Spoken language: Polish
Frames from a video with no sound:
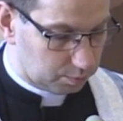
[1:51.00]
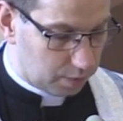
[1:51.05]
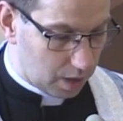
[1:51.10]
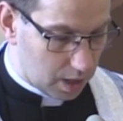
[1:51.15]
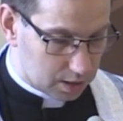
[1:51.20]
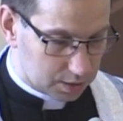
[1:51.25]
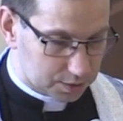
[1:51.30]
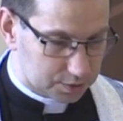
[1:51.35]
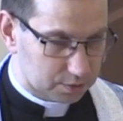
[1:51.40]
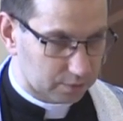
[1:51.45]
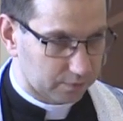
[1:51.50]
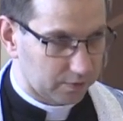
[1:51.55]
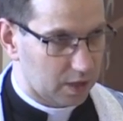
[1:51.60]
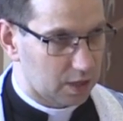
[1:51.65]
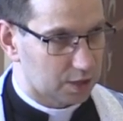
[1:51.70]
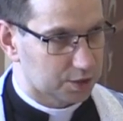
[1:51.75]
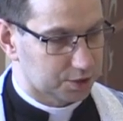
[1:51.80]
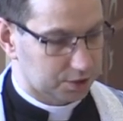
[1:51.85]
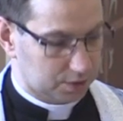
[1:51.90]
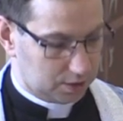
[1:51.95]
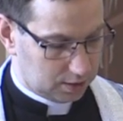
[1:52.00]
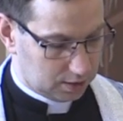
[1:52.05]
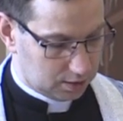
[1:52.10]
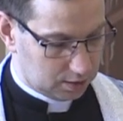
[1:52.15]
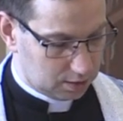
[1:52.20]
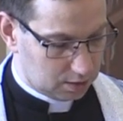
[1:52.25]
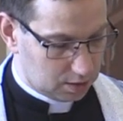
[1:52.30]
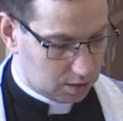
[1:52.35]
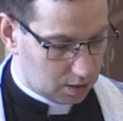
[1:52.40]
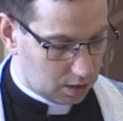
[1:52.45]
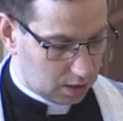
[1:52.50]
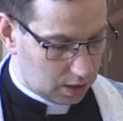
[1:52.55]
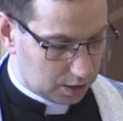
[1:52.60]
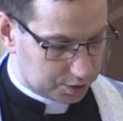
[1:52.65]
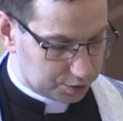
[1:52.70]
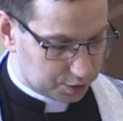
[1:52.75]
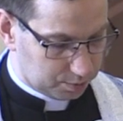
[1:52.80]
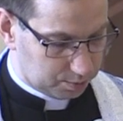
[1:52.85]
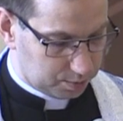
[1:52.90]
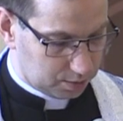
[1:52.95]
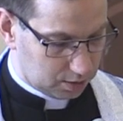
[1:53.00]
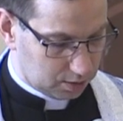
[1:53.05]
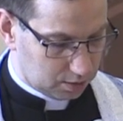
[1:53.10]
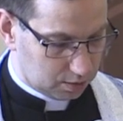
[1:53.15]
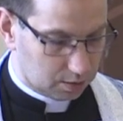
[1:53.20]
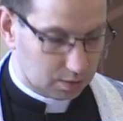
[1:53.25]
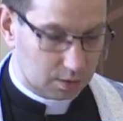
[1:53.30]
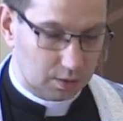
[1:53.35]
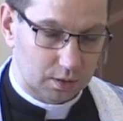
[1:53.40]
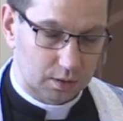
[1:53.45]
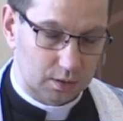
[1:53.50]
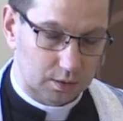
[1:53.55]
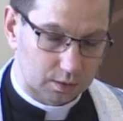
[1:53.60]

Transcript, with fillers: bardzo ważne, ażeby